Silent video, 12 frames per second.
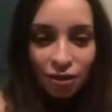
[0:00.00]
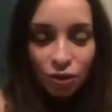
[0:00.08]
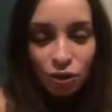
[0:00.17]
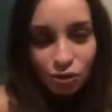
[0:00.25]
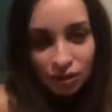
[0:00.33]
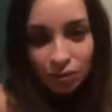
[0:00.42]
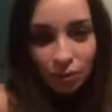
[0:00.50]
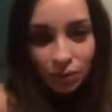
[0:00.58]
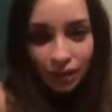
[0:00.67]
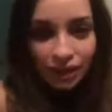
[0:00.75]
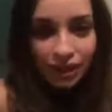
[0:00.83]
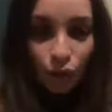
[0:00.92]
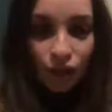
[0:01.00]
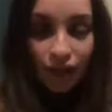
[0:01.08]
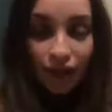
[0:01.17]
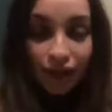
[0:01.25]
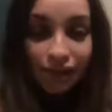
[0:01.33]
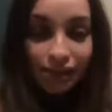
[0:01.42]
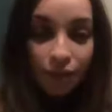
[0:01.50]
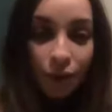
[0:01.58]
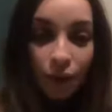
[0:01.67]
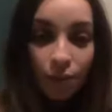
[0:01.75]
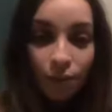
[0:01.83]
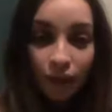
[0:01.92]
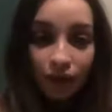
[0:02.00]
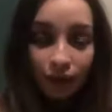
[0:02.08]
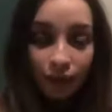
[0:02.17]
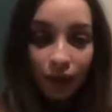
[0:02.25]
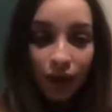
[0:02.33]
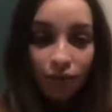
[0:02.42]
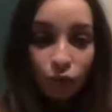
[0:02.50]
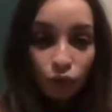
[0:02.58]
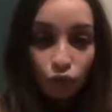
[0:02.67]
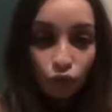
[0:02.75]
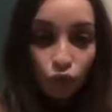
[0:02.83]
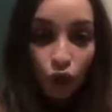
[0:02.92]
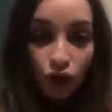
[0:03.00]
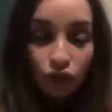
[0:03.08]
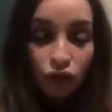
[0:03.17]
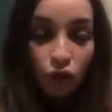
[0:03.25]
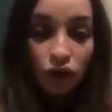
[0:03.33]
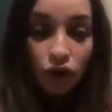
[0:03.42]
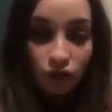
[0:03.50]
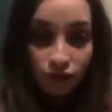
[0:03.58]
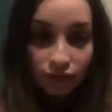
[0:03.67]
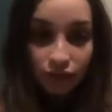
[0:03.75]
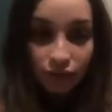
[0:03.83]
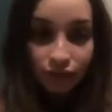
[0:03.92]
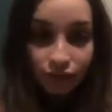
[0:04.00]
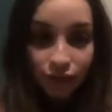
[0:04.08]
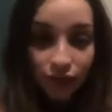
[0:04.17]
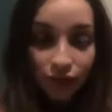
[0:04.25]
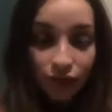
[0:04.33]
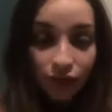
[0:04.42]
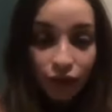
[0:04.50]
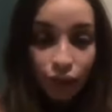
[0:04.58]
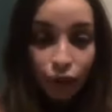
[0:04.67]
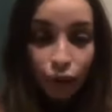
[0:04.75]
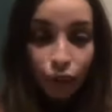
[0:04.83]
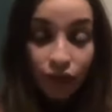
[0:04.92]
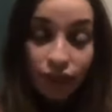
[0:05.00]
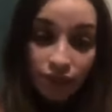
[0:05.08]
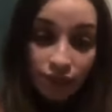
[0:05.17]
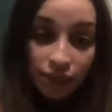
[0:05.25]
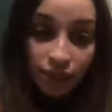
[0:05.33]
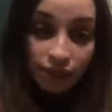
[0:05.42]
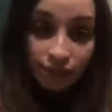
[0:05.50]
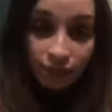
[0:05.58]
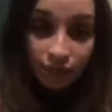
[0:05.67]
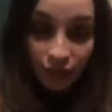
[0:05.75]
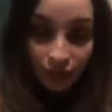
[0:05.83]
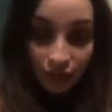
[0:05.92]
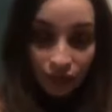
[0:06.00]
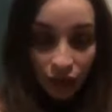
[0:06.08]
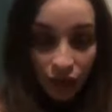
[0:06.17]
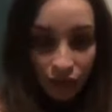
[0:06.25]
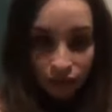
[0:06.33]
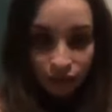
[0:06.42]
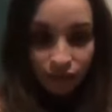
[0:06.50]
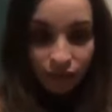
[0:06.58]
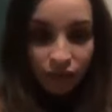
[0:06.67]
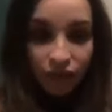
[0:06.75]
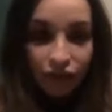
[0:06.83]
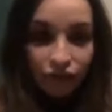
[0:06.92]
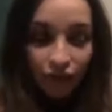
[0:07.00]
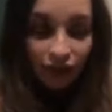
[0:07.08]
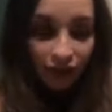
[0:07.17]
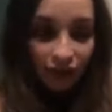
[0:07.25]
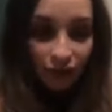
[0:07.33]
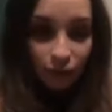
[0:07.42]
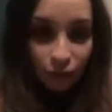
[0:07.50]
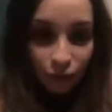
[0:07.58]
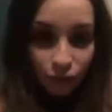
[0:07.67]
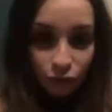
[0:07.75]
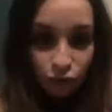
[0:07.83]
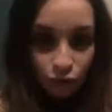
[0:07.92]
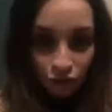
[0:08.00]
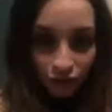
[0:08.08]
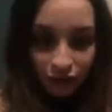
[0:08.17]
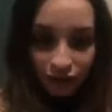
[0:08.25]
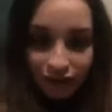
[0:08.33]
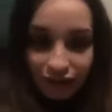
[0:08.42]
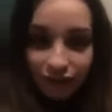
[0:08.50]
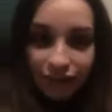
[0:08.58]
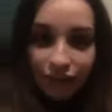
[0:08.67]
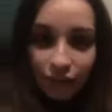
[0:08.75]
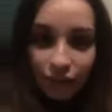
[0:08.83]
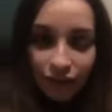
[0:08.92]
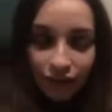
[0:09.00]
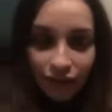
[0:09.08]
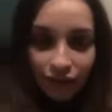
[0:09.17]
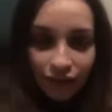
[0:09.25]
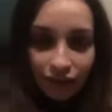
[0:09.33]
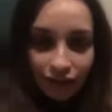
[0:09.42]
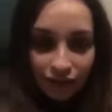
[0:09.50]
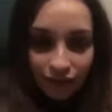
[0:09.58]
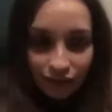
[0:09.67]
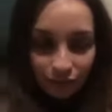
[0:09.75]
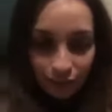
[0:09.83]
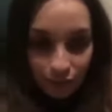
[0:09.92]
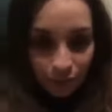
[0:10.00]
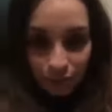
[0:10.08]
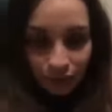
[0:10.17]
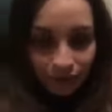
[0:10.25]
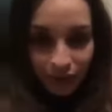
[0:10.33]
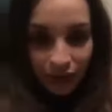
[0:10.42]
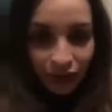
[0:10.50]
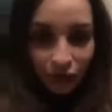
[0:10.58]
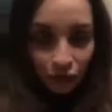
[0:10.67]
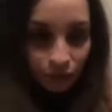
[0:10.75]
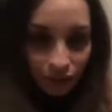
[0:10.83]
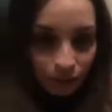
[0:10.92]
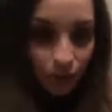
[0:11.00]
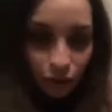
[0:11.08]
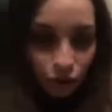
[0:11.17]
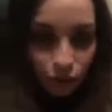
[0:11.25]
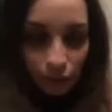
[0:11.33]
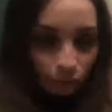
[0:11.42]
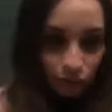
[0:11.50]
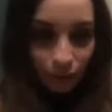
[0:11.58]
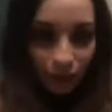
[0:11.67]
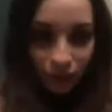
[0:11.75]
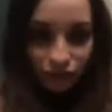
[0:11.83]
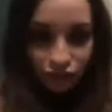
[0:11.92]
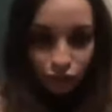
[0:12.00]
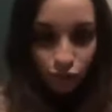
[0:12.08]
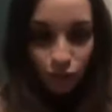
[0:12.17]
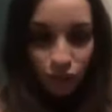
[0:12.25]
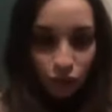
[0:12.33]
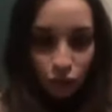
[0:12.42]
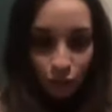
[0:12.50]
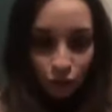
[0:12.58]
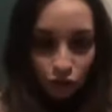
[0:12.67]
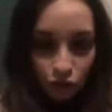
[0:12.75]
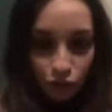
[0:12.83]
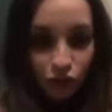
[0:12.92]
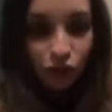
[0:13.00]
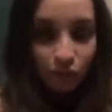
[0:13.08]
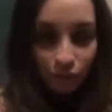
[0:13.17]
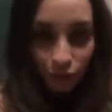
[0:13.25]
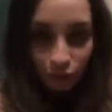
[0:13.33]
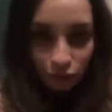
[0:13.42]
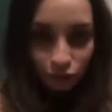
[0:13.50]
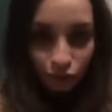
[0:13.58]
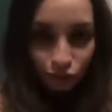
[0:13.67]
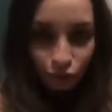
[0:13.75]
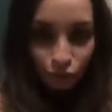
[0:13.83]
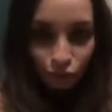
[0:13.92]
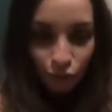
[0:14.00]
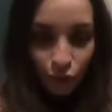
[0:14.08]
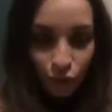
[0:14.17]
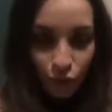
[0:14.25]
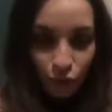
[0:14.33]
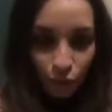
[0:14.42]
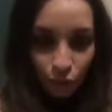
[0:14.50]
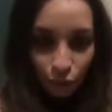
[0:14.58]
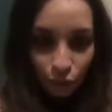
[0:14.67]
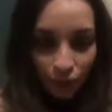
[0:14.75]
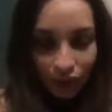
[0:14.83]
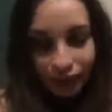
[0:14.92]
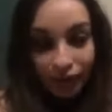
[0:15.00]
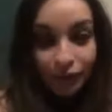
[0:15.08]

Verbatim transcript: وله سبب اكيد والسبب تبع هالموضوع انه انا قصيره وايدي يعني صغار فلما بنشر غرض كتير كبير آه، بتضايق وبتلبك وما بعد بعرف اطويه وبحسه بده يدق بالارض وهيك